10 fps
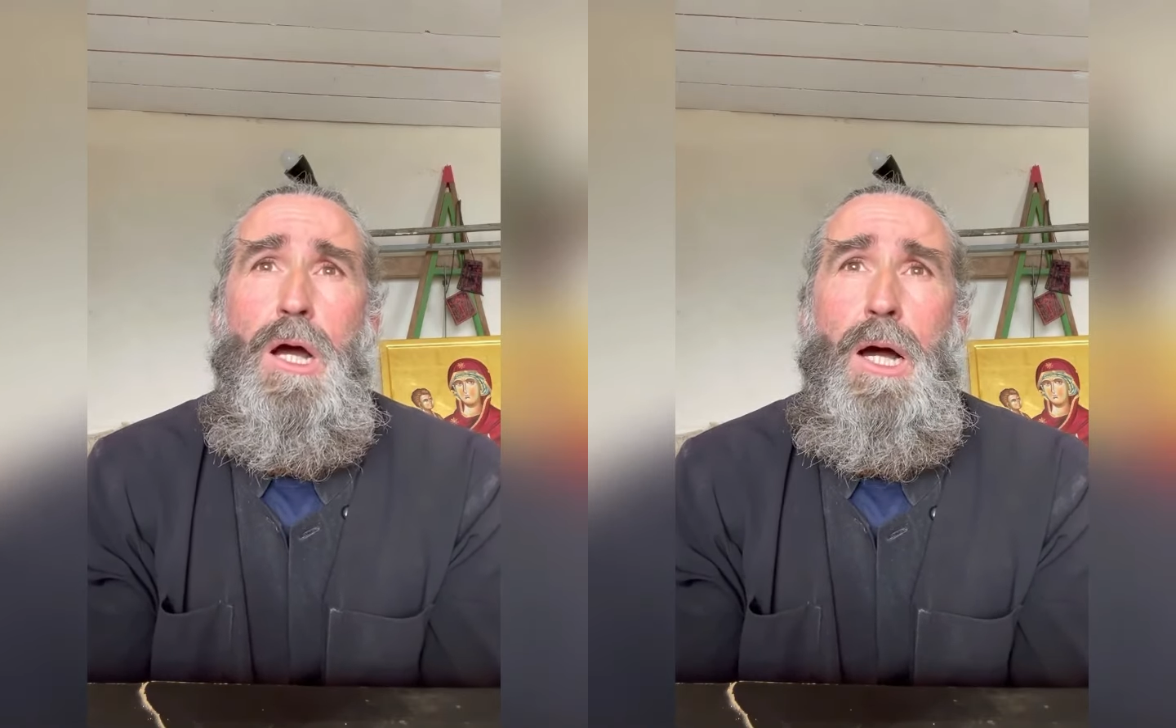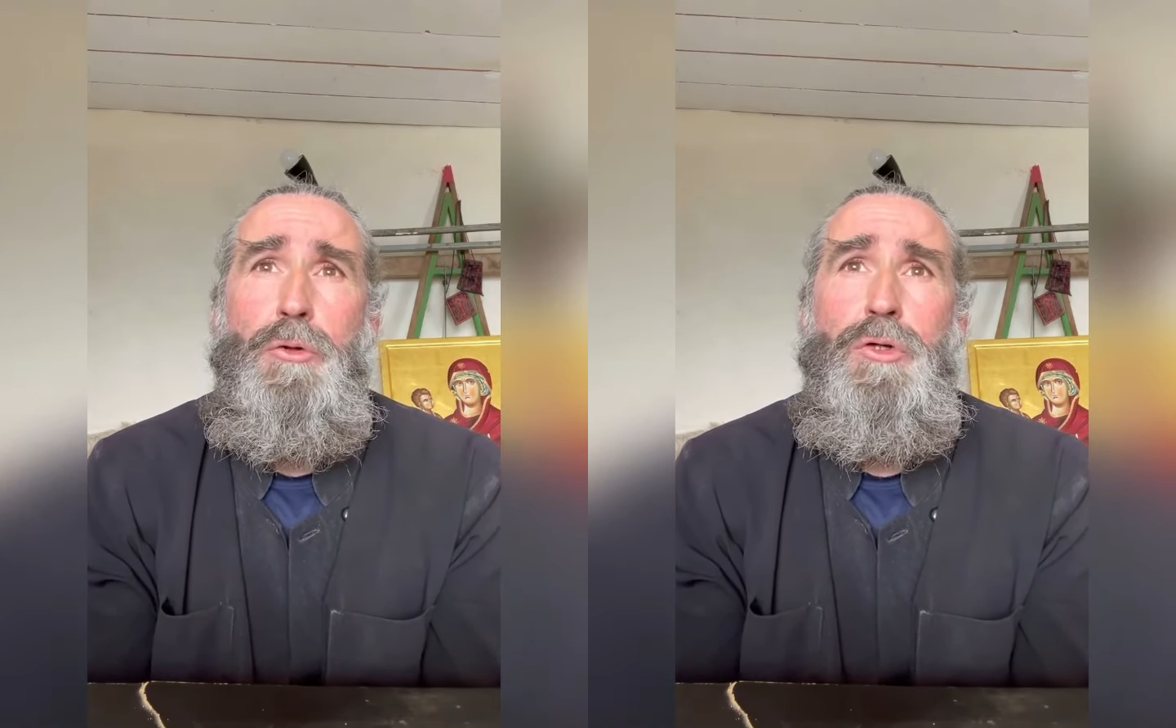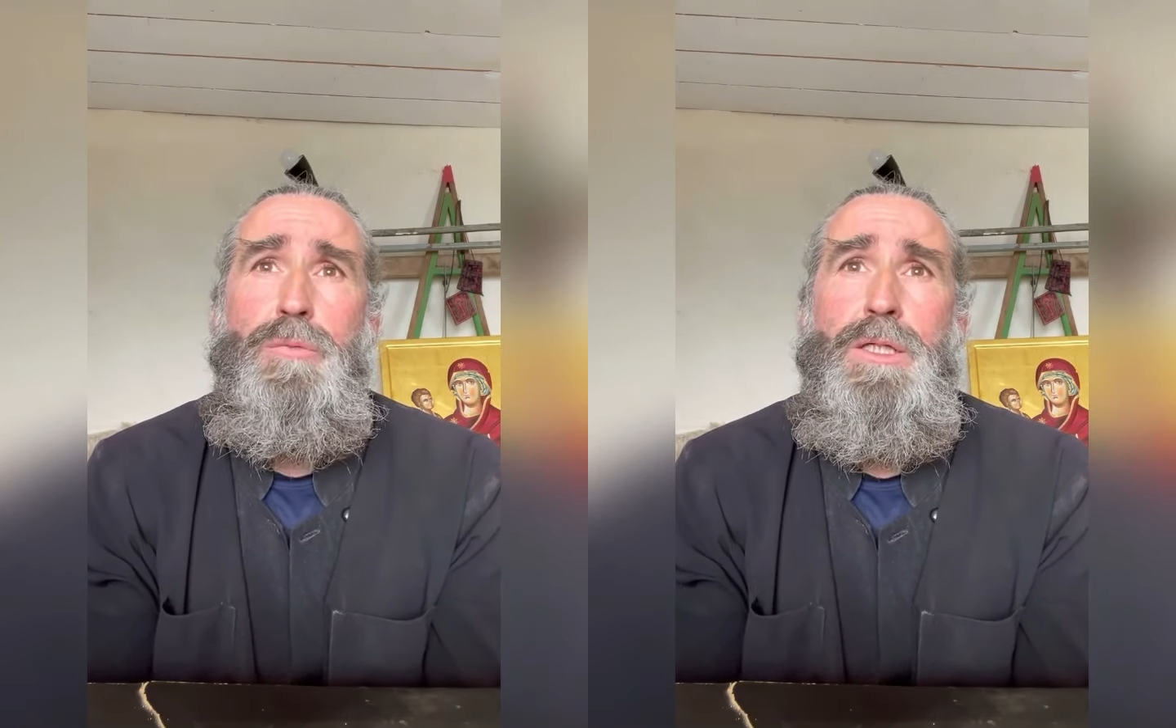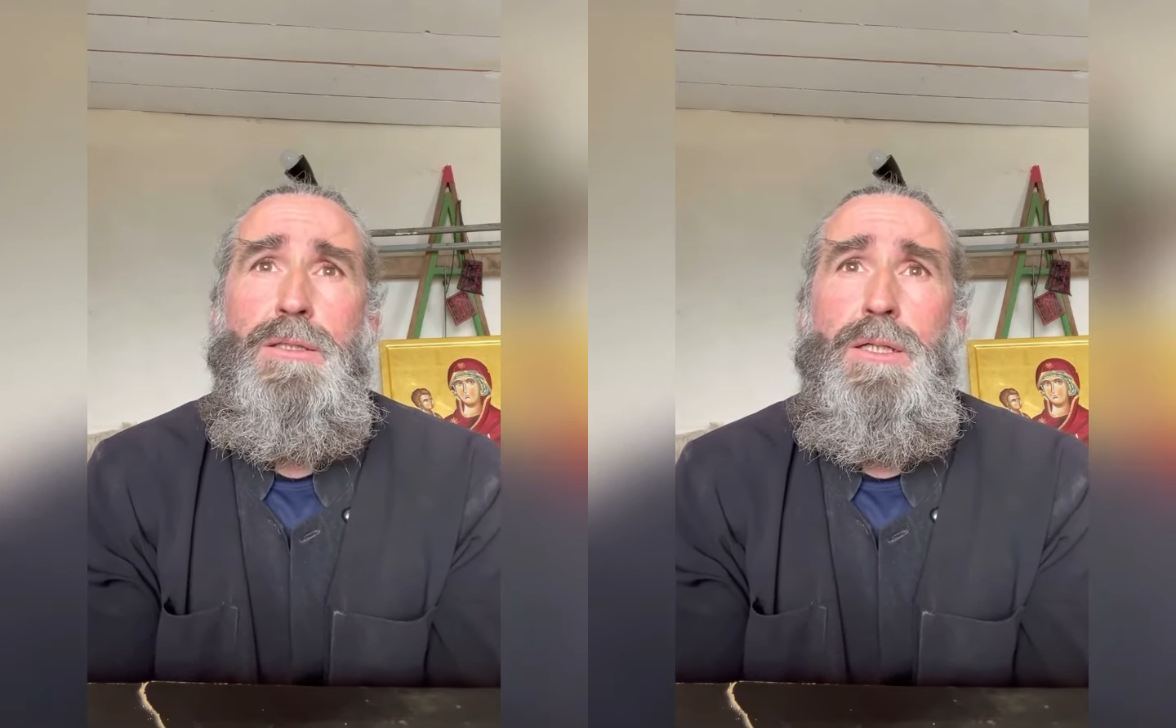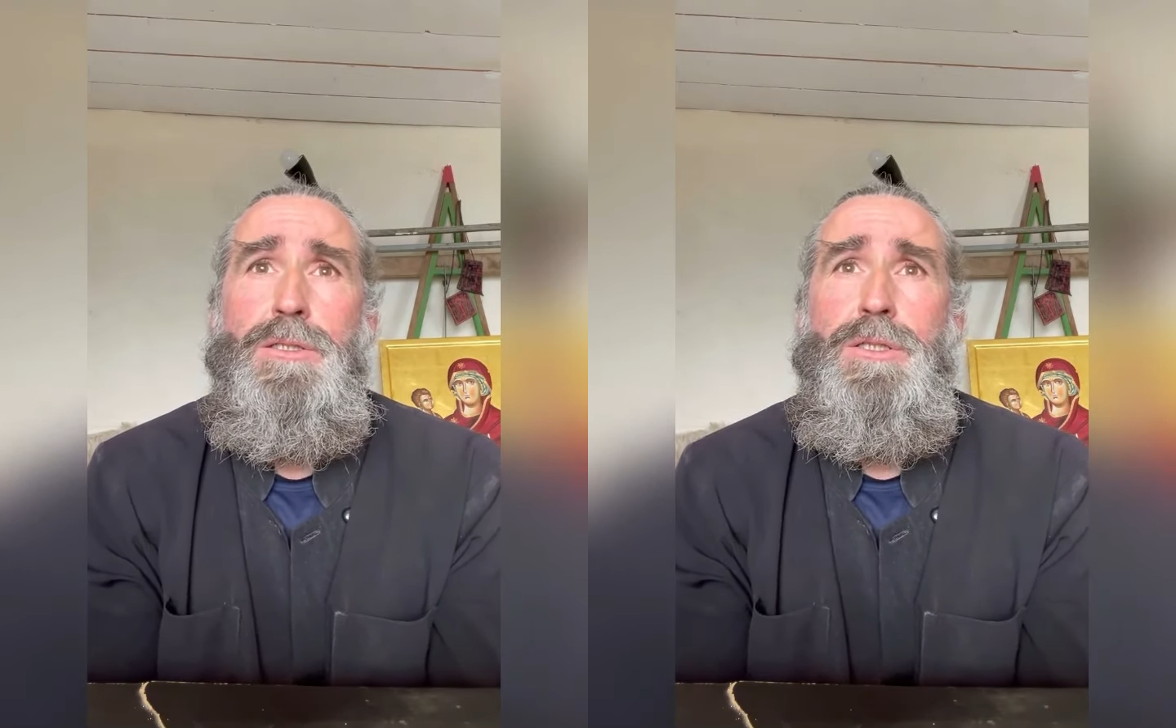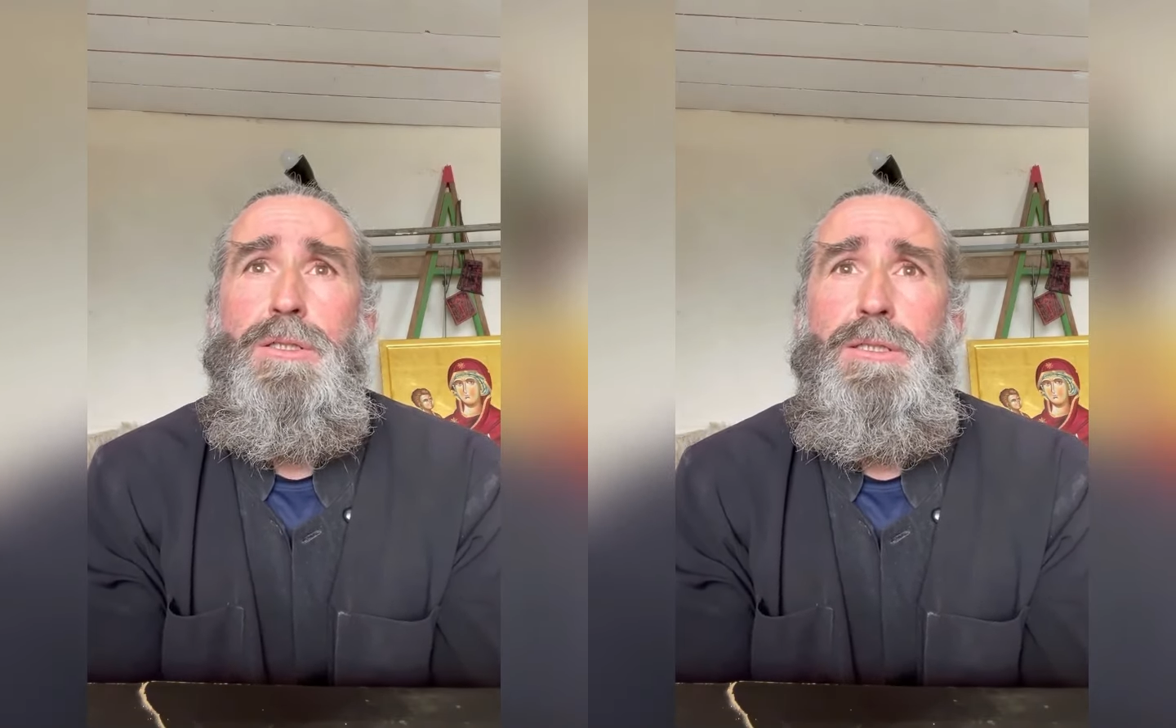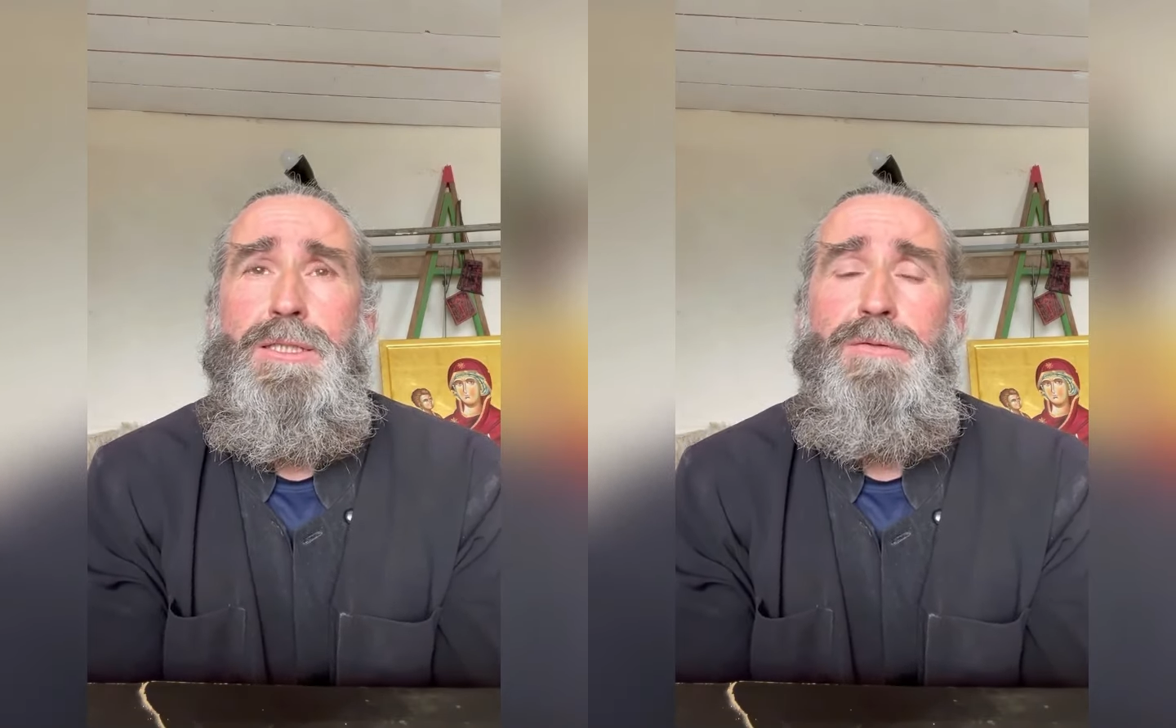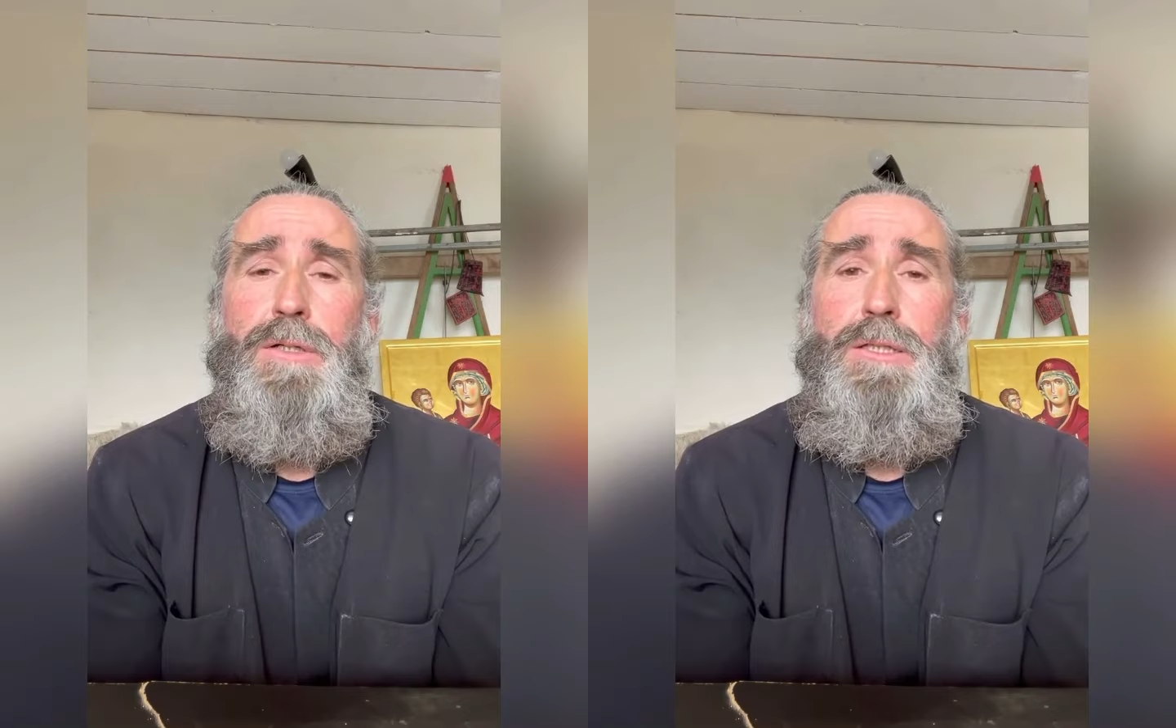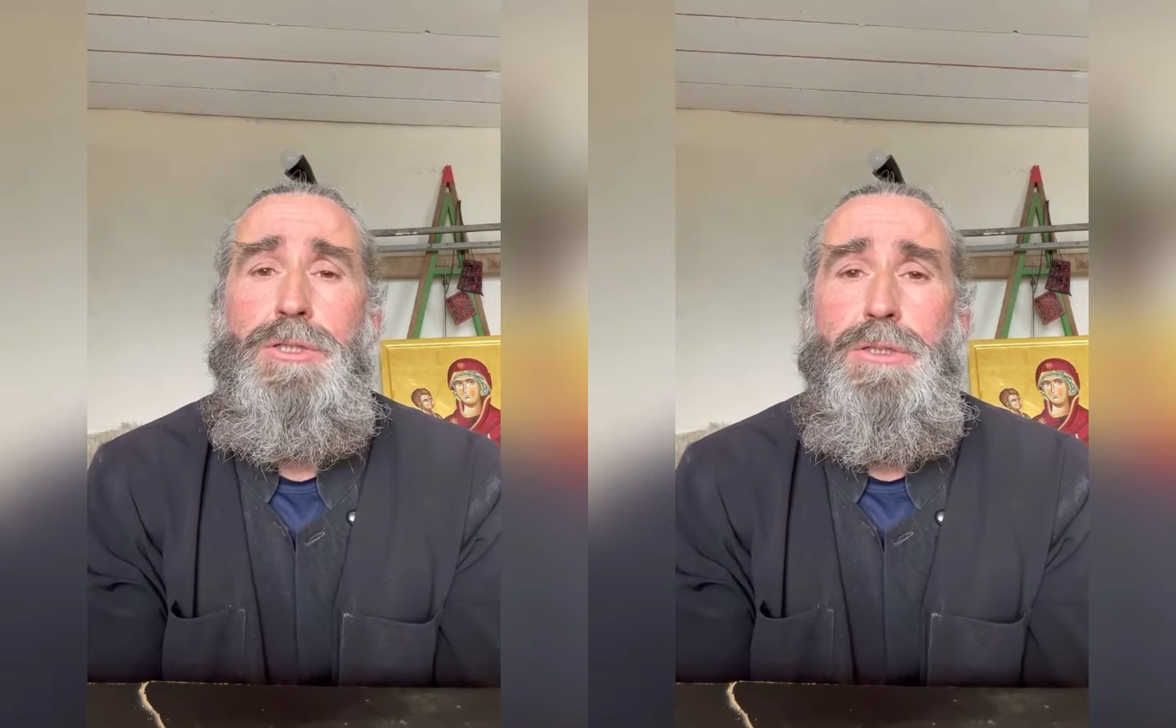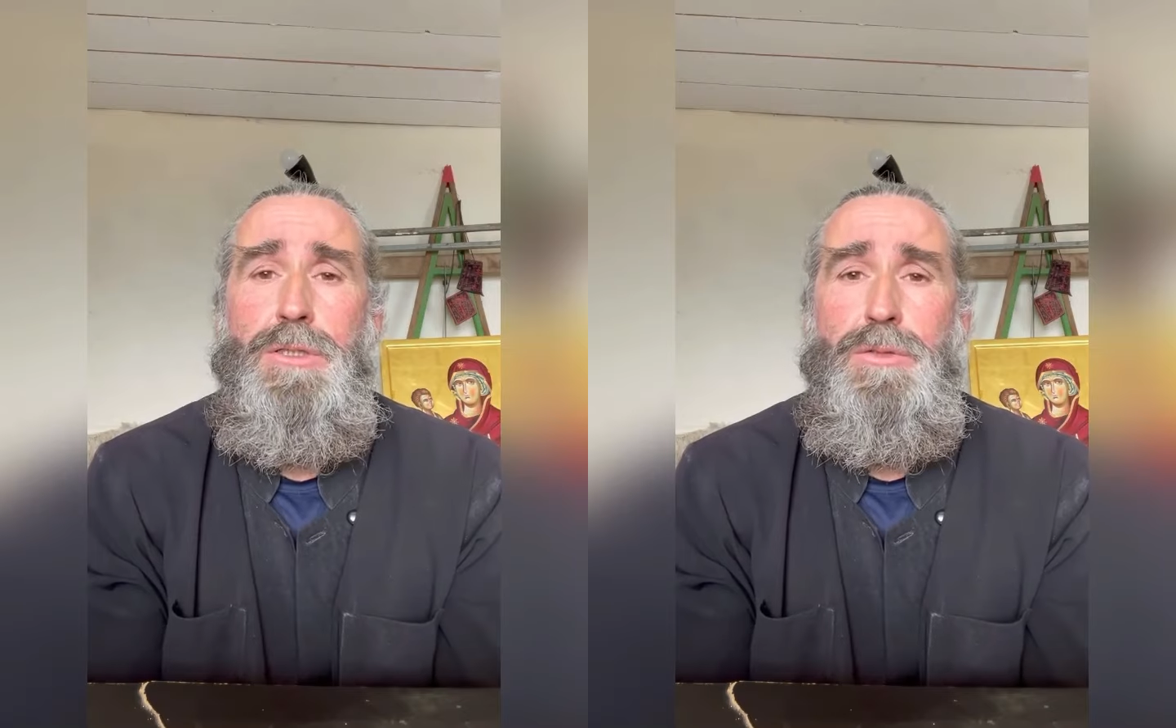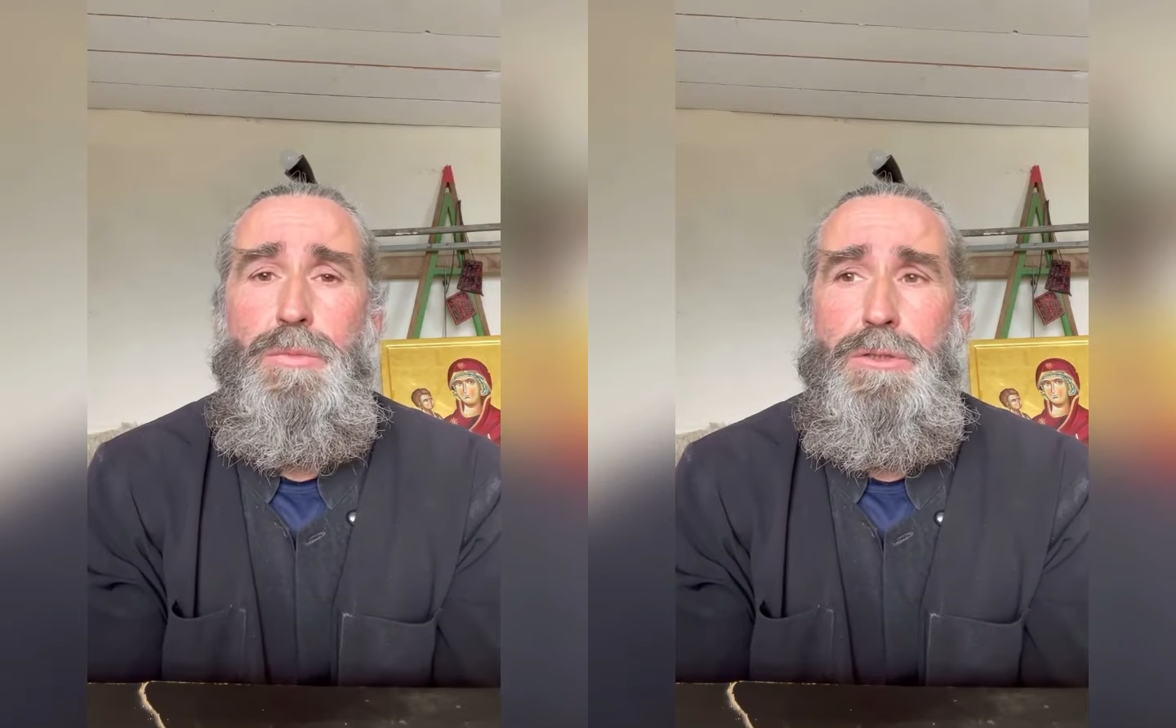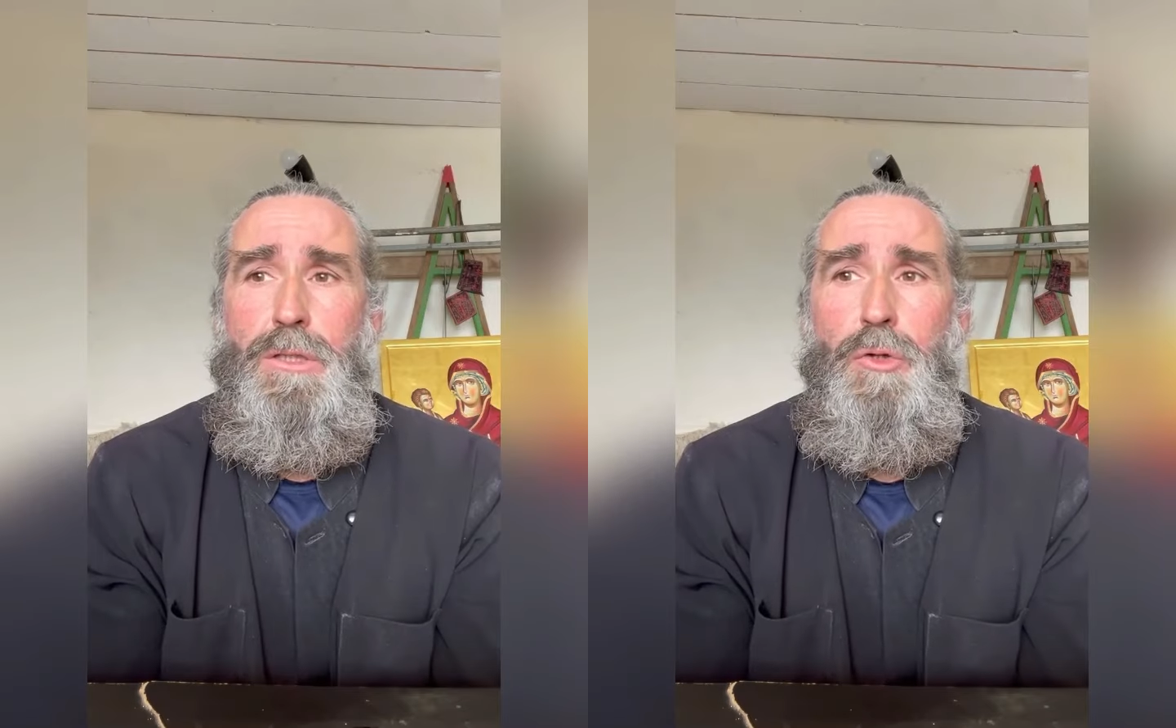оно имеет также и символический смысл.